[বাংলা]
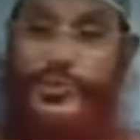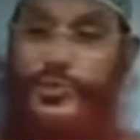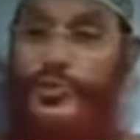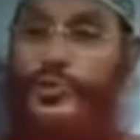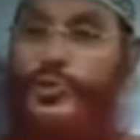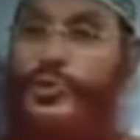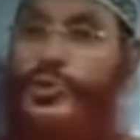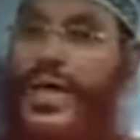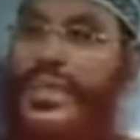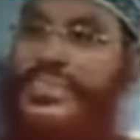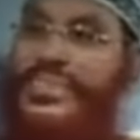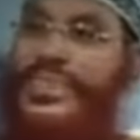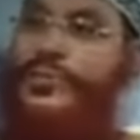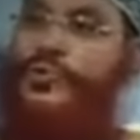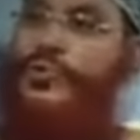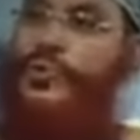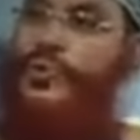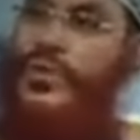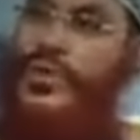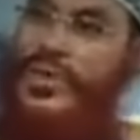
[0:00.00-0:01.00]
এজন্য নাজিল
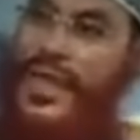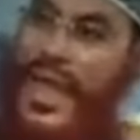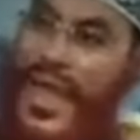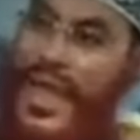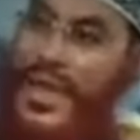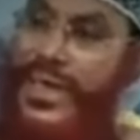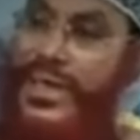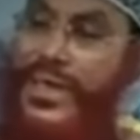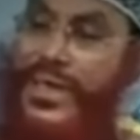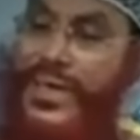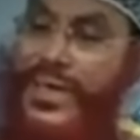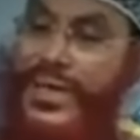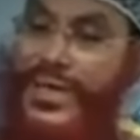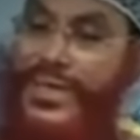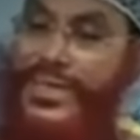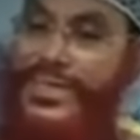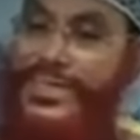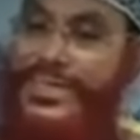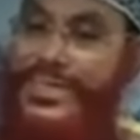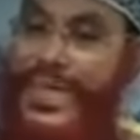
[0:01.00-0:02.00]
করি নাই
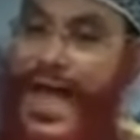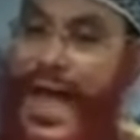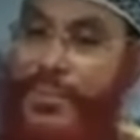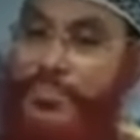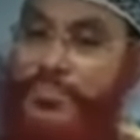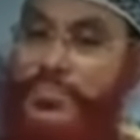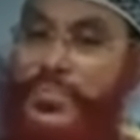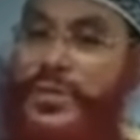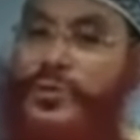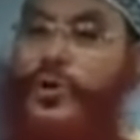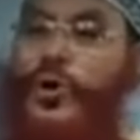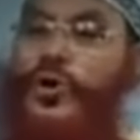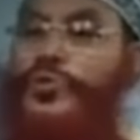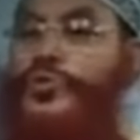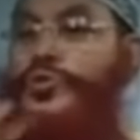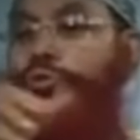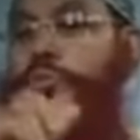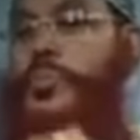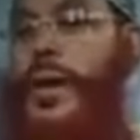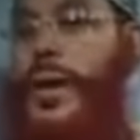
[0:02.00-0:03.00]
যে আপনি
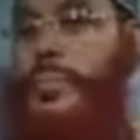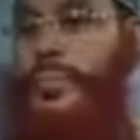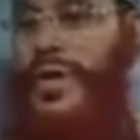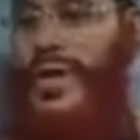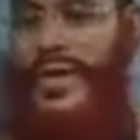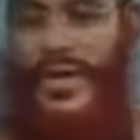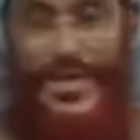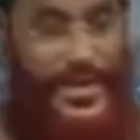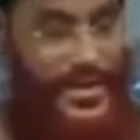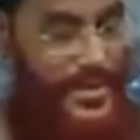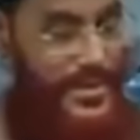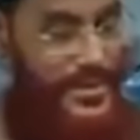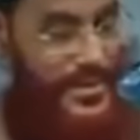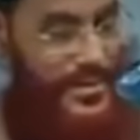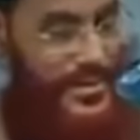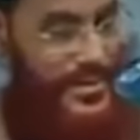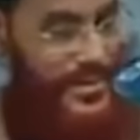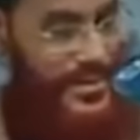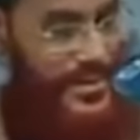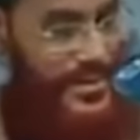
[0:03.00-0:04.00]
কষ্ট পাবেন
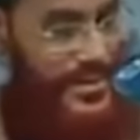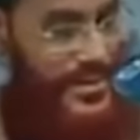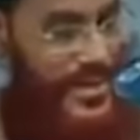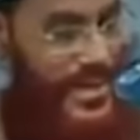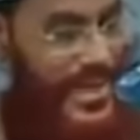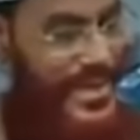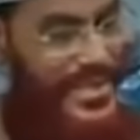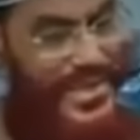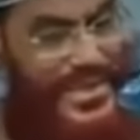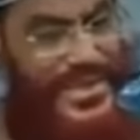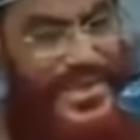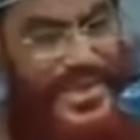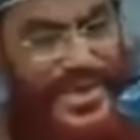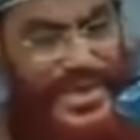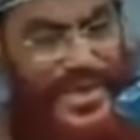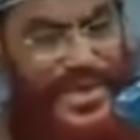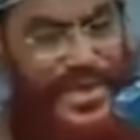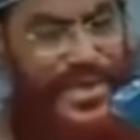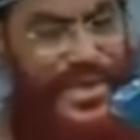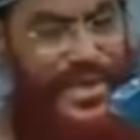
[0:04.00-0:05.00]
এটা কি
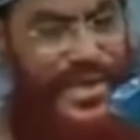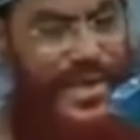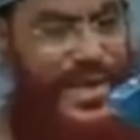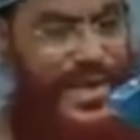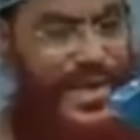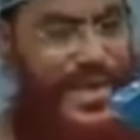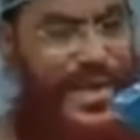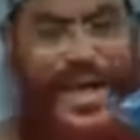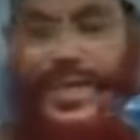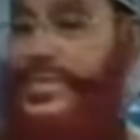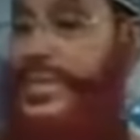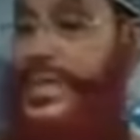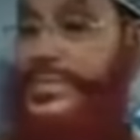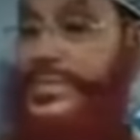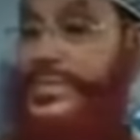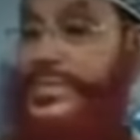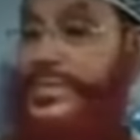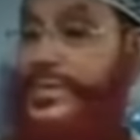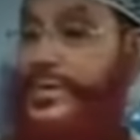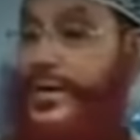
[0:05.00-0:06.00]
ইল্লা
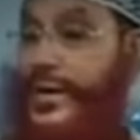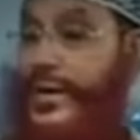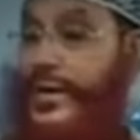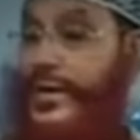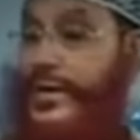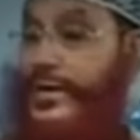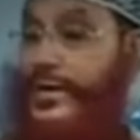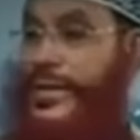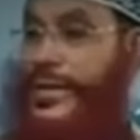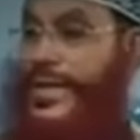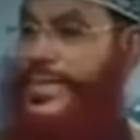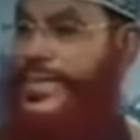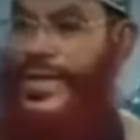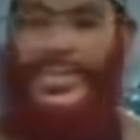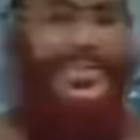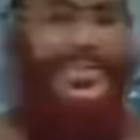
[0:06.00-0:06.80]
তাজকেরা এটা